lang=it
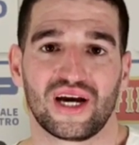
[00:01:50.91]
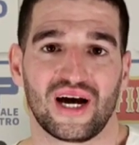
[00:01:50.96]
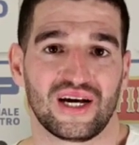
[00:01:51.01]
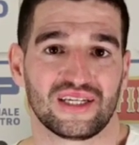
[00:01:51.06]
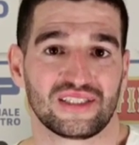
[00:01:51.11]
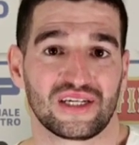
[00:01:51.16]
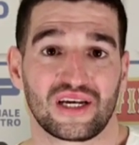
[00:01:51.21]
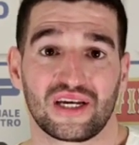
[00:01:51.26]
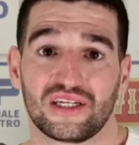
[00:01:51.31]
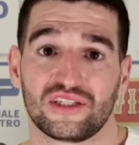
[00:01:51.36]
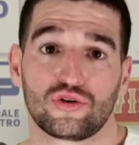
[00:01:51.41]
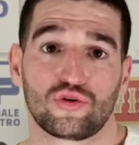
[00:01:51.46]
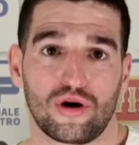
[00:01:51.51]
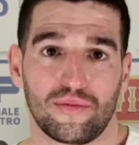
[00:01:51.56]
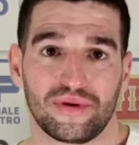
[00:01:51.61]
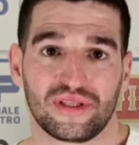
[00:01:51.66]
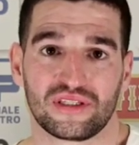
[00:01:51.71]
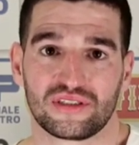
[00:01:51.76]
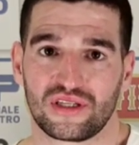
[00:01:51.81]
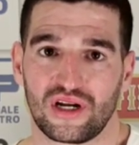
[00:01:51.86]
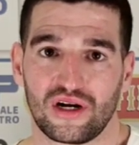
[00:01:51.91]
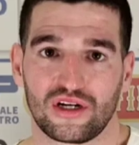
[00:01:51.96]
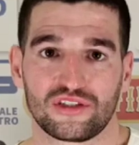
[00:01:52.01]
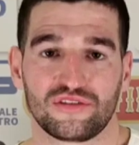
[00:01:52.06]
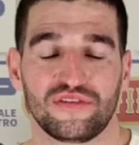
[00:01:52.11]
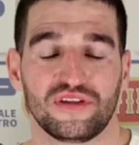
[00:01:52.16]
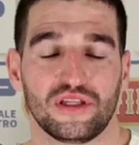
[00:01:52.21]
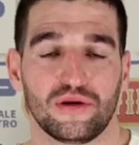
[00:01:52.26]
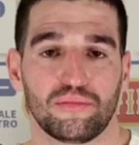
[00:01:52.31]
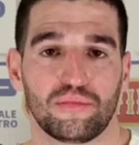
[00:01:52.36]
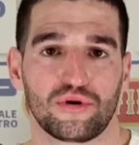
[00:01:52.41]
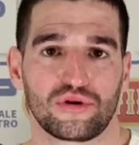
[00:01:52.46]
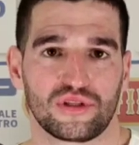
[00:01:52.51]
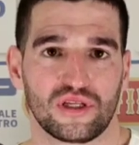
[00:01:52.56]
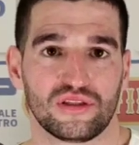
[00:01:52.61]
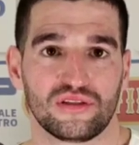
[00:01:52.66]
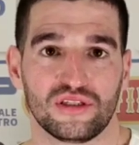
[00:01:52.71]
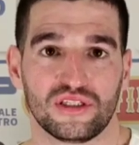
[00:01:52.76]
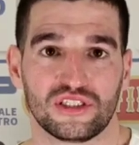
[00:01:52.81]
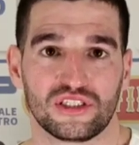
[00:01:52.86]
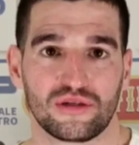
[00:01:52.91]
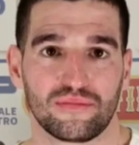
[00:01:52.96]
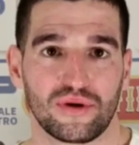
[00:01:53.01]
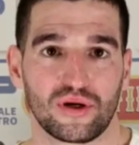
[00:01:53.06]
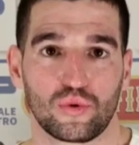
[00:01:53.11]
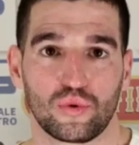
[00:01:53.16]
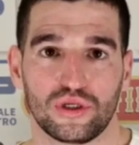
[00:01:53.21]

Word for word: casa che sicuramente sarà una sfida importantissima